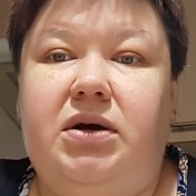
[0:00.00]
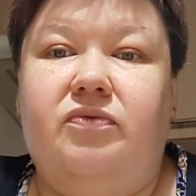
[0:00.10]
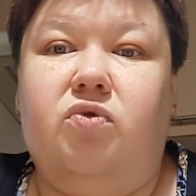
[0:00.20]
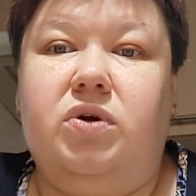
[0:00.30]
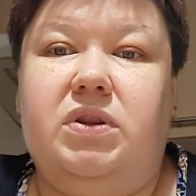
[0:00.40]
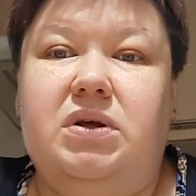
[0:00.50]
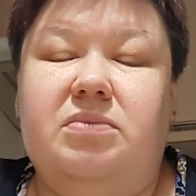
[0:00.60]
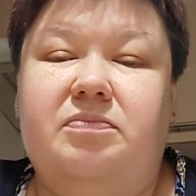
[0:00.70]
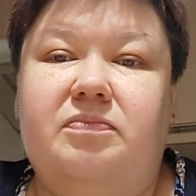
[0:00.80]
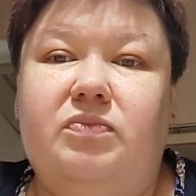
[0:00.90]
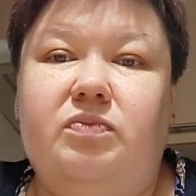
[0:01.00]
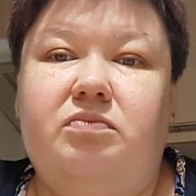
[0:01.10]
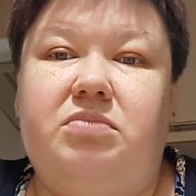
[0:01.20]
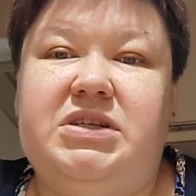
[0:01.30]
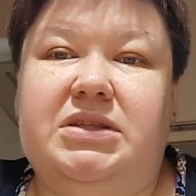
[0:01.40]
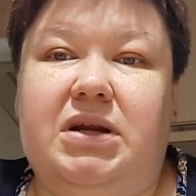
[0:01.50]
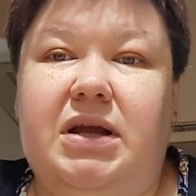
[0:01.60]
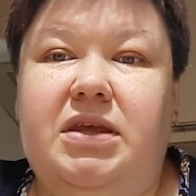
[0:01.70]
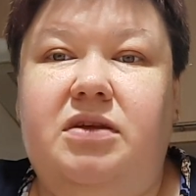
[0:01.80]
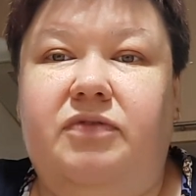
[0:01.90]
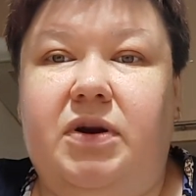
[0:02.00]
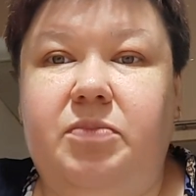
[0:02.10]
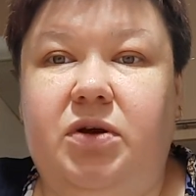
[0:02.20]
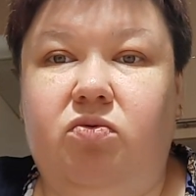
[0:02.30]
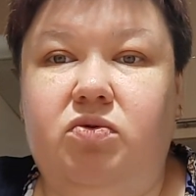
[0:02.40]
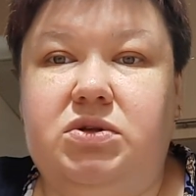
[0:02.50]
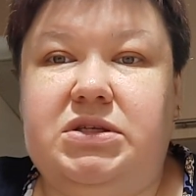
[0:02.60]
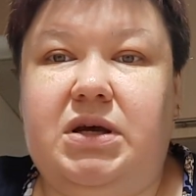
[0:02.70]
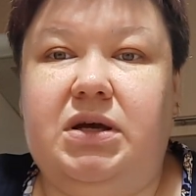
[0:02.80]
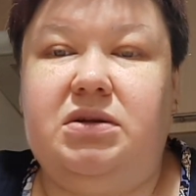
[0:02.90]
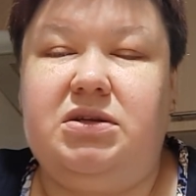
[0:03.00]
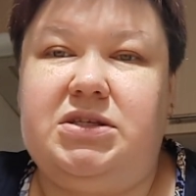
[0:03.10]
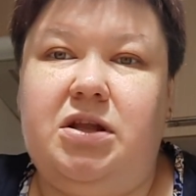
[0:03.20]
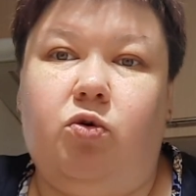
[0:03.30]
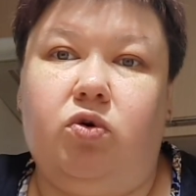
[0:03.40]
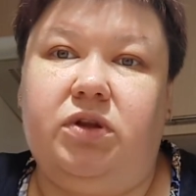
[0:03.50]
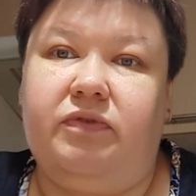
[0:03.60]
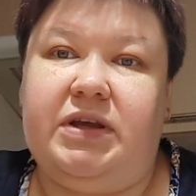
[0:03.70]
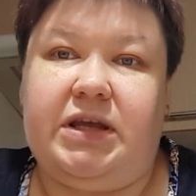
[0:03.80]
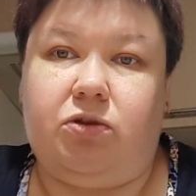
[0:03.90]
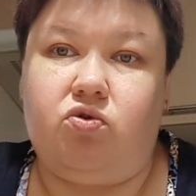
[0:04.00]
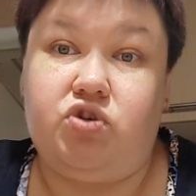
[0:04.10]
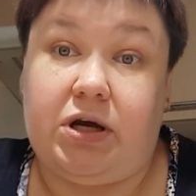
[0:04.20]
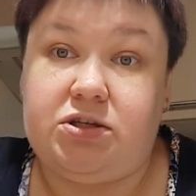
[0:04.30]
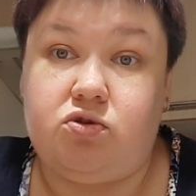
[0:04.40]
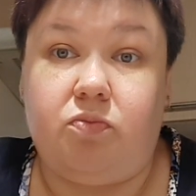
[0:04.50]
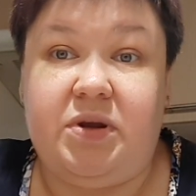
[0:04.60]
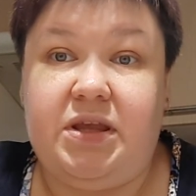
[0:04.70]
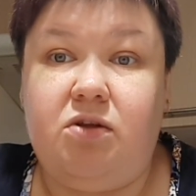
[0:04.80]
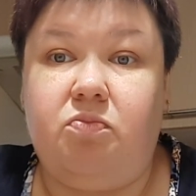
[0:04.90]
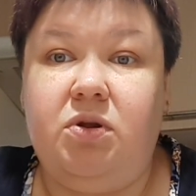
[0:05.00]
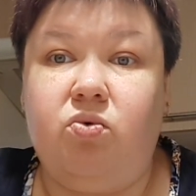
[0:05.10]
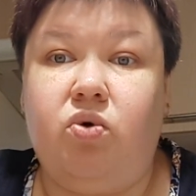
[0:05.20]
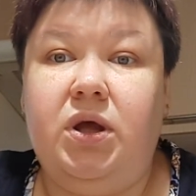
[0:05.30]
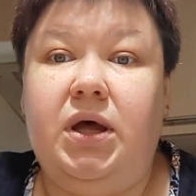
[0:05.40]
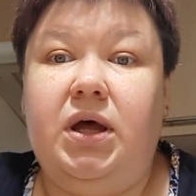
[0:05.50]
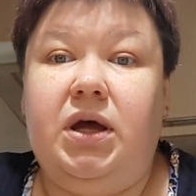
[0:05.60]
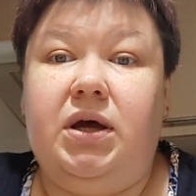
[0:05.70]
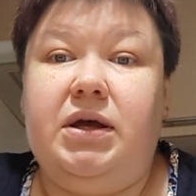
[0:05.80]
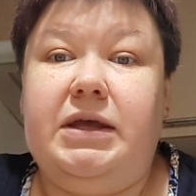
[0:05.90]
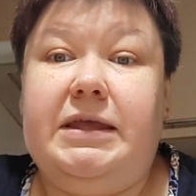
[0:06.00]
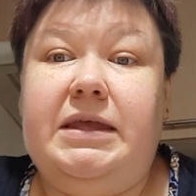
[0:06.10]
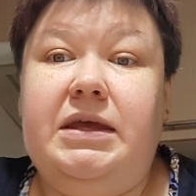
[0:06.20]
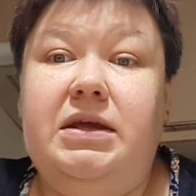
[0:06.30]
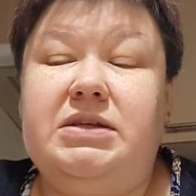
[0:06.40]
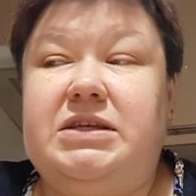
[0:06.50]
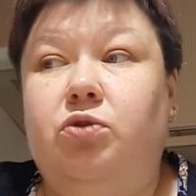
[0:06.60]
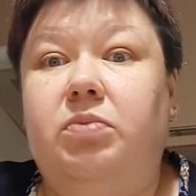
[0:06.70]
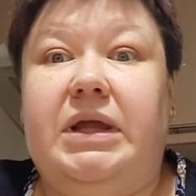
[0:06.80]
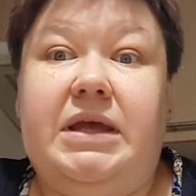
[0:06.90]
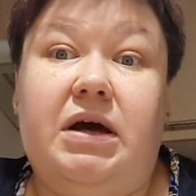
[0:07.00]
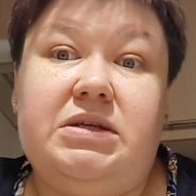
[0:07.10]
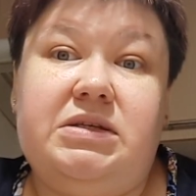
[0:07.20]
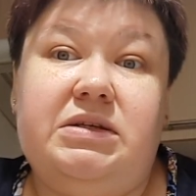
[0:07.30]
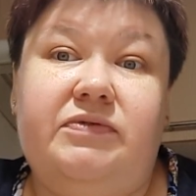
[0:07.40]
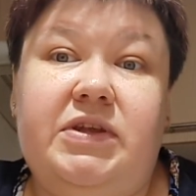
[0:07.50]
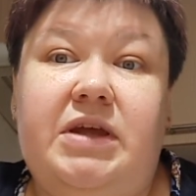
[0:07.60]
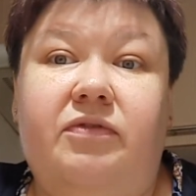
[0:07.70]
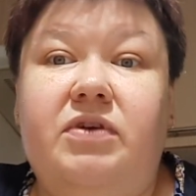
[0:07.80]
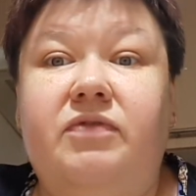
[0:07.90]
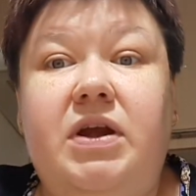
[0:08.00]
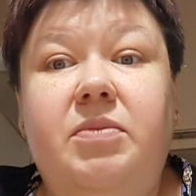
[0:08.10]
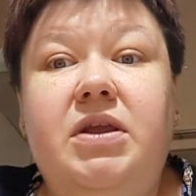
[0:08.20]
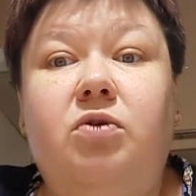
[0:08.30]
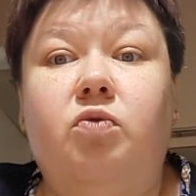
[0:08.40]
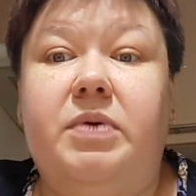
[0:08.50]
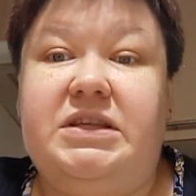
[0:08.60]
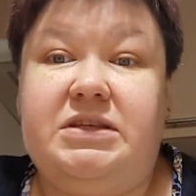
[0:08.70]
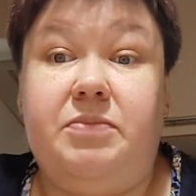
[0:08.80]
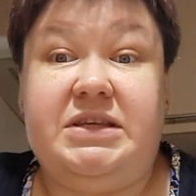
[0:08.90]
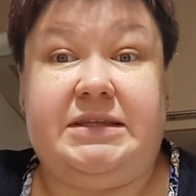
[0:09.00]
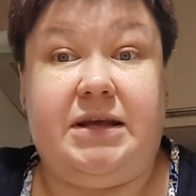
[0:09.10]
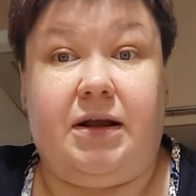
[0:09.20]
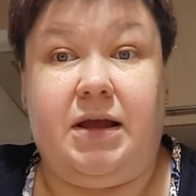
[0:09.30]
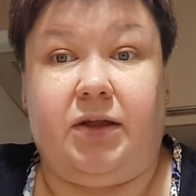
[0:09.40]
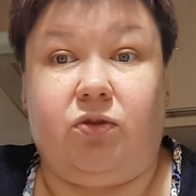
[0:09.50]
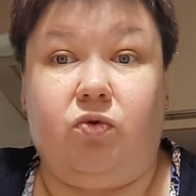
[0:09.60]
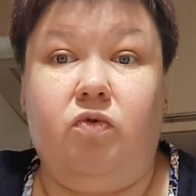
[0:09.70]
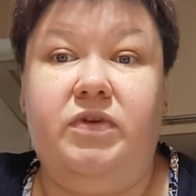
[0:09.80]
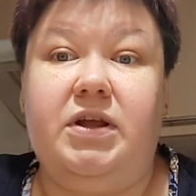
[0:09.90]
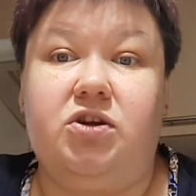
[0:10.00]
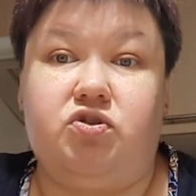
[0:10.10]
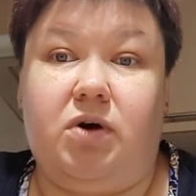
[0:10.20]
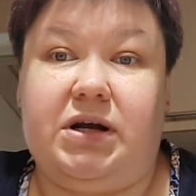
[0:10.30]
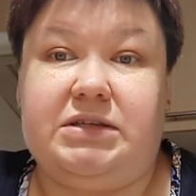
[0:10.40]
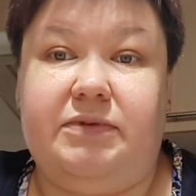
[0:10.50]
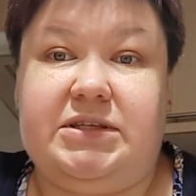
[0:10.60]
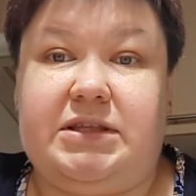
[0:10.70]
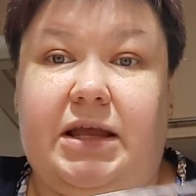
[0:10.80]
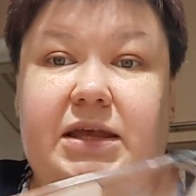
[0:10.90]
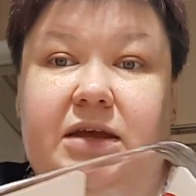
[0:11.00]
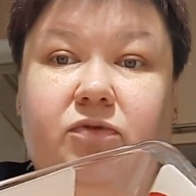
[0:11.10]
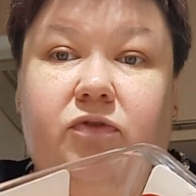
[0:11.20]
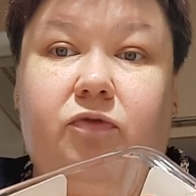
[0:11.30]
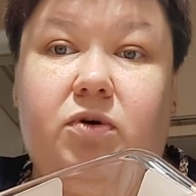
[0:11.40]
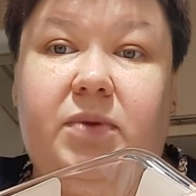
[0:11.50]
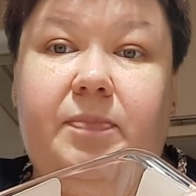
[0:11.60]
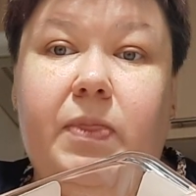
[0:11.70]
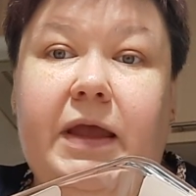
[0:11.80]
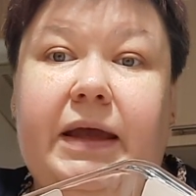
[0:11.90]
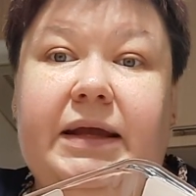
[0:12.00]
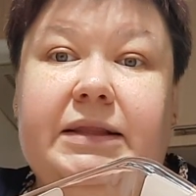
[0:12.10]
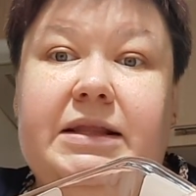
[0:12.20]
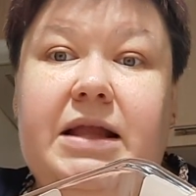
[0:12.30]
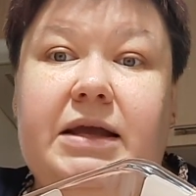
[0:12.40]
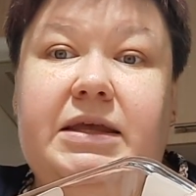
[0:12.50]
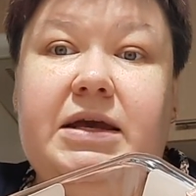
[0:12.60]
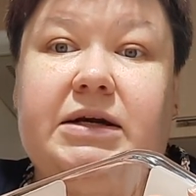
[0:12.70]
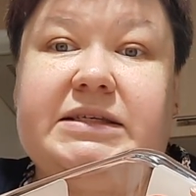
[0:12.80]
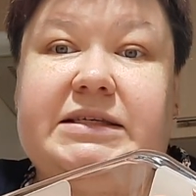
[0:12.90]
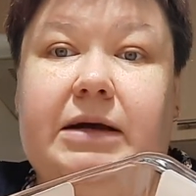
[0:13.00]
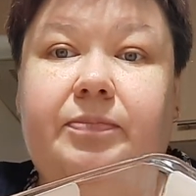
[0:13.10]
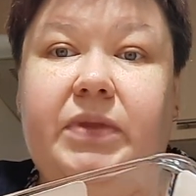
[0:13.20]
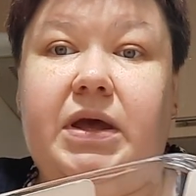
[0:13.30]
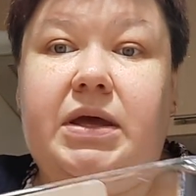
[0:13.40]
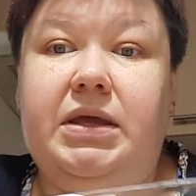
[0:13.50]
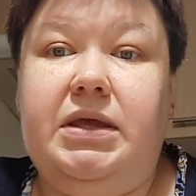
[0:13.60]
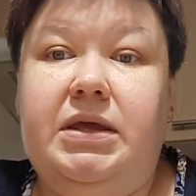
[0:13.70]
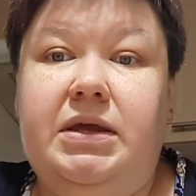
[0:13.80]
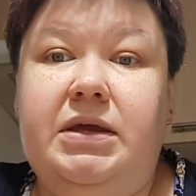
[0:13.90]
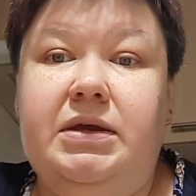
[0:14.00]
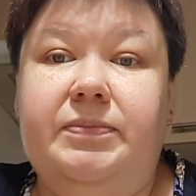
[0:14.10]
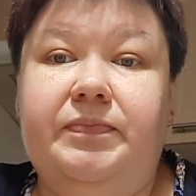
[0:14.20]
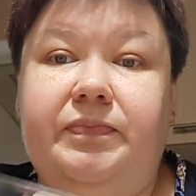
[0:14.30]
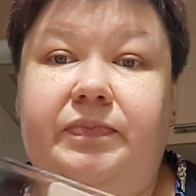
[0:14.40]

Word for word: вот, эм, быстро они деформируются. Силиконовые я тоже особо не люблю. И задумала я э, в недавнем времени купить себе стеклянную. Увидела, что, оказывается, такие вот формы для кекса и